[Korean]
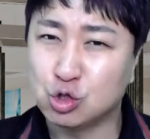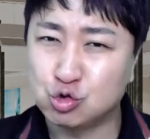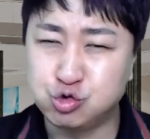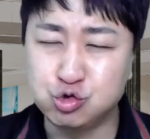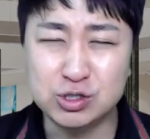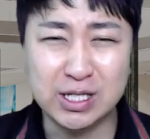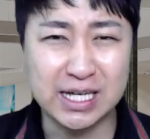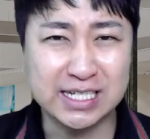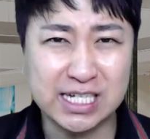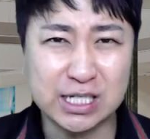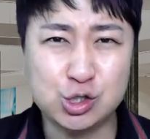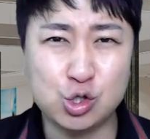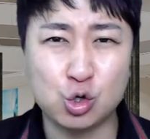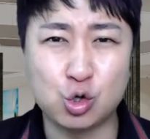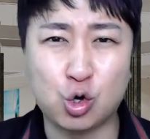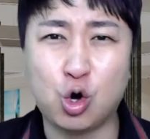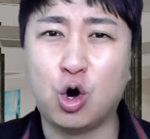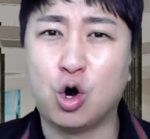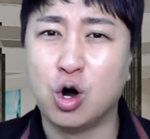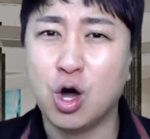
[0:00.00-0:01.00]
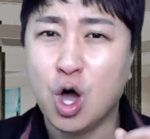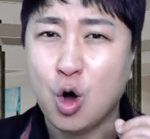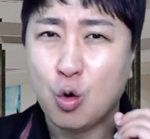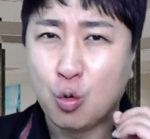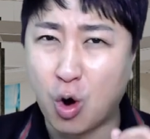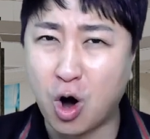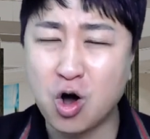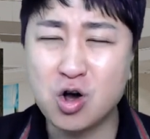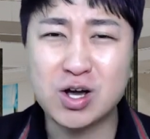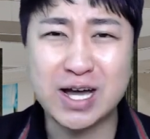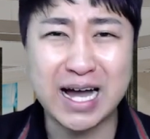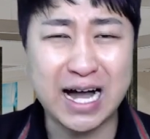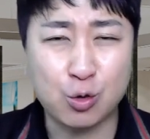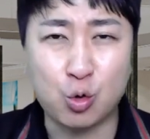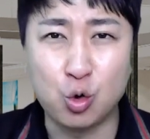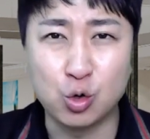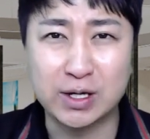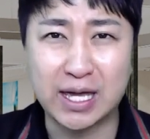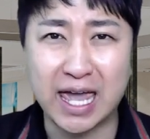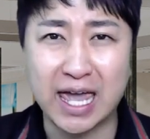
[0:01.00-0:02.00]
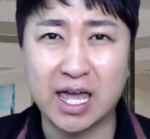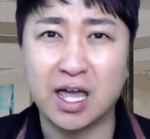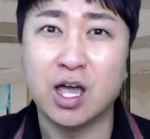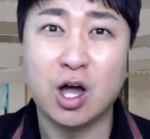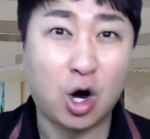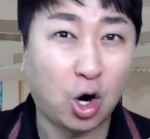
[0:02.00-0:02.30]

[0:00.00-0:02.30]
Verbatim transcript: 국내 최초로 원가 공개